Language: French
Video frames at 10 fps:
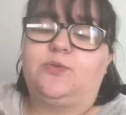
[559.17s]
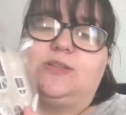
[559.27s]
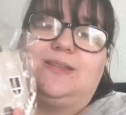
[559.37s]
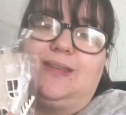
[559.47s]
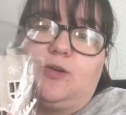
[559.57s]

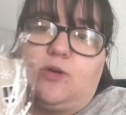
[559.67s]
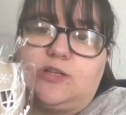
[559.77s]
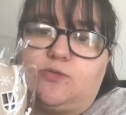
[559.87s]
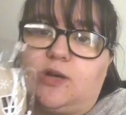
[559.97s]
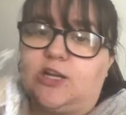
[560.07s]
petite
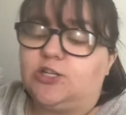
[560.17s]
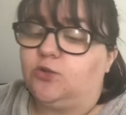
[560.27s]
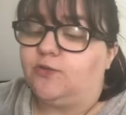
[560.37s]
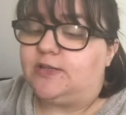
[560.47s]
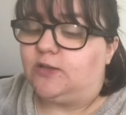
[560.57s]
décoration là, j'ai
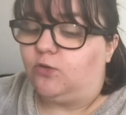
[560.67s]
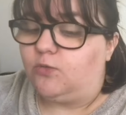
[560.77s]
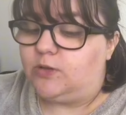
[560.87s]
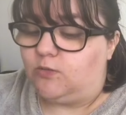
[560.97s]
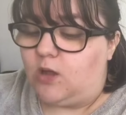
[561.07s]
trouvé ça trop
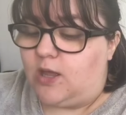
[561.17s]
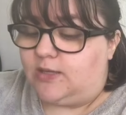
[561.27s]
mignon,